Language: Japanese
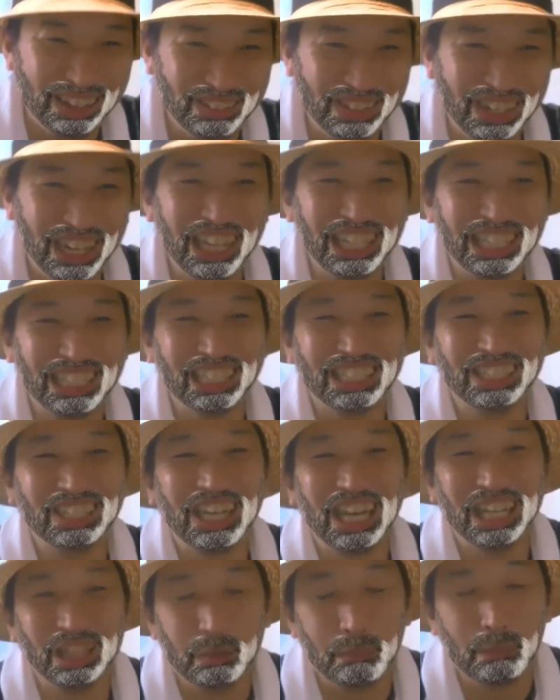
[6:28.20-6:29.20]

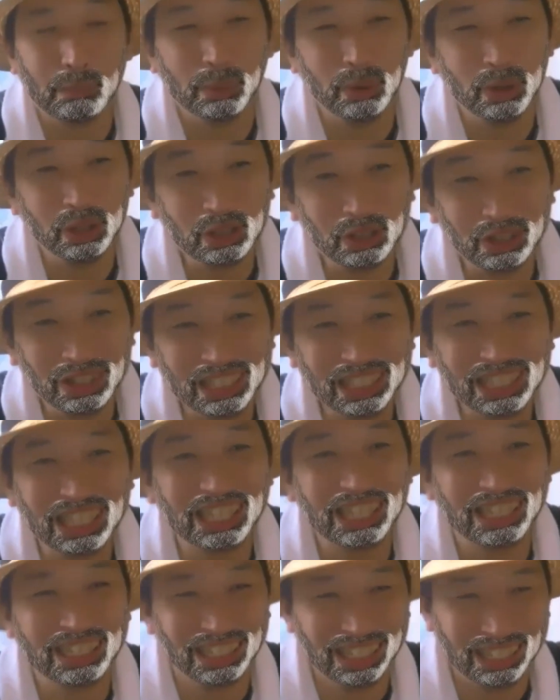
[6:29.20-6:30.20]
クレジットカードのポイントにしか
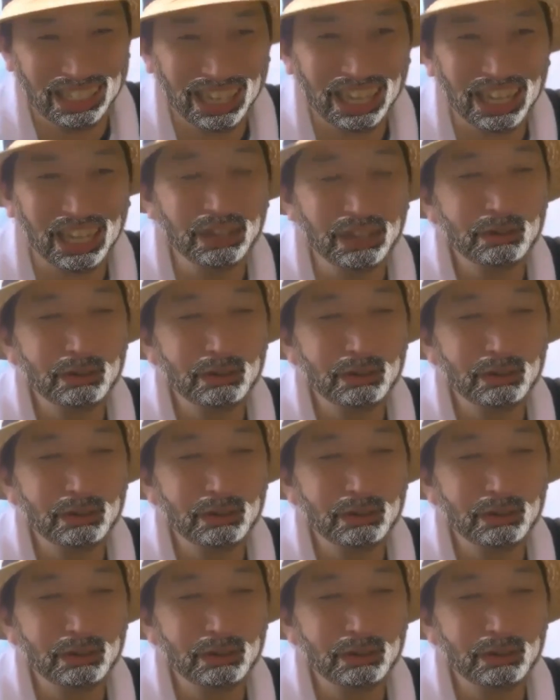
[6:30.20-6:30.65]
なんねんだ。